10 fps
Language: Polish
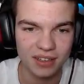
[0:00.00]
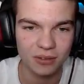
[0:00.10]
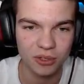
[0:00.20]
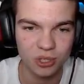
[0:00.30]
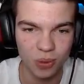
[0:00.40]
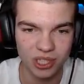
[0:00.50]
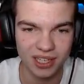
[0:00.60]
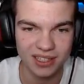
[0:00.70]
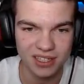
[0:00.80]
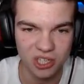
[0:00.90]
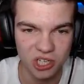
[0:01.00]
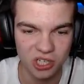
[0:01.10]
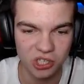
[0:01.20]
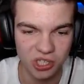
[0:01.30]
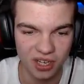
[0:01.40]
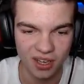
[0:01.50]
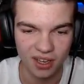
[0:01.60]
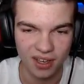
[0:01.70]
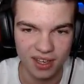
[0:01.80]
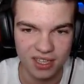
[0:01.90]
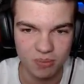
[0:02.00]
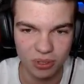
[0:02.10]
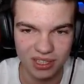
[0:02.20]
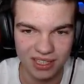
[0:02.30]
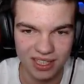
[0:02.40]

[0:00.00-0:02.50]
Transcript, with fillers: To spotka nas nieszczęście Spotka